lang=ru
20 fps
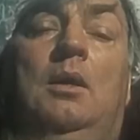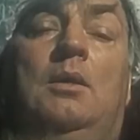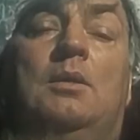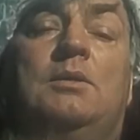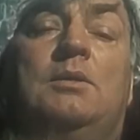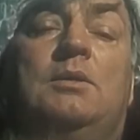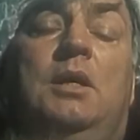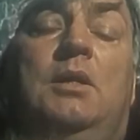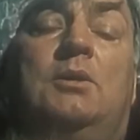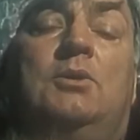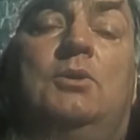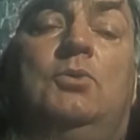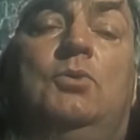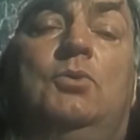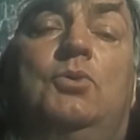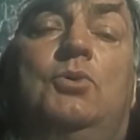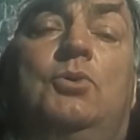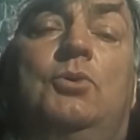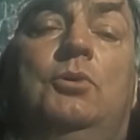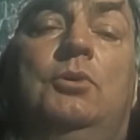Скажи,
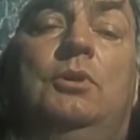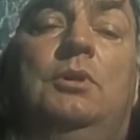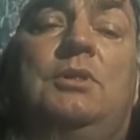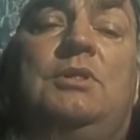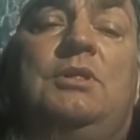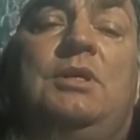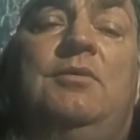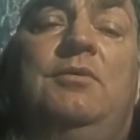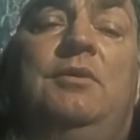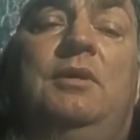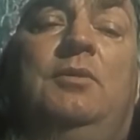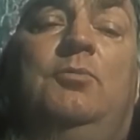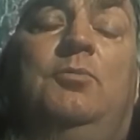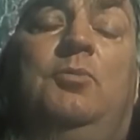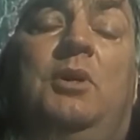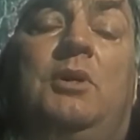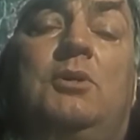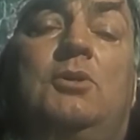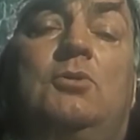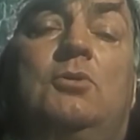ученый совет
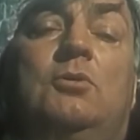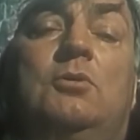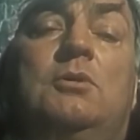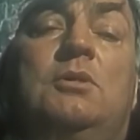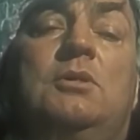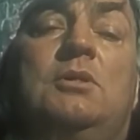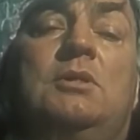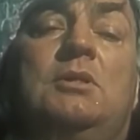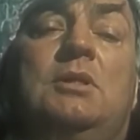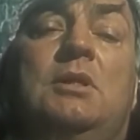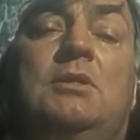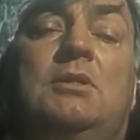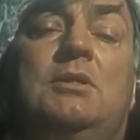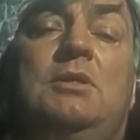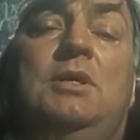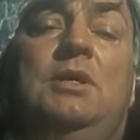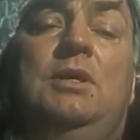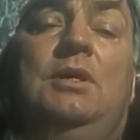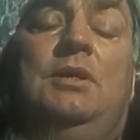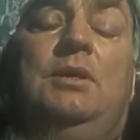прошел с
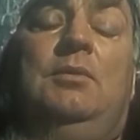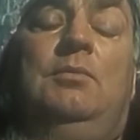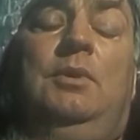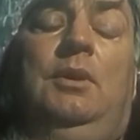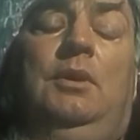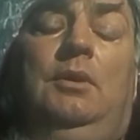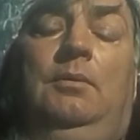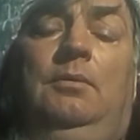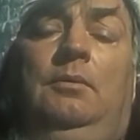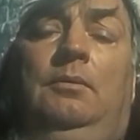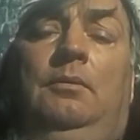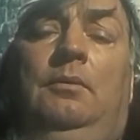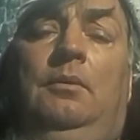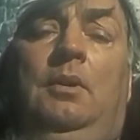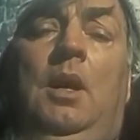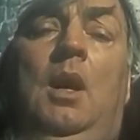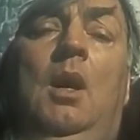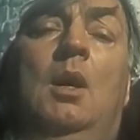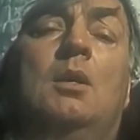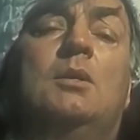осложнениями. В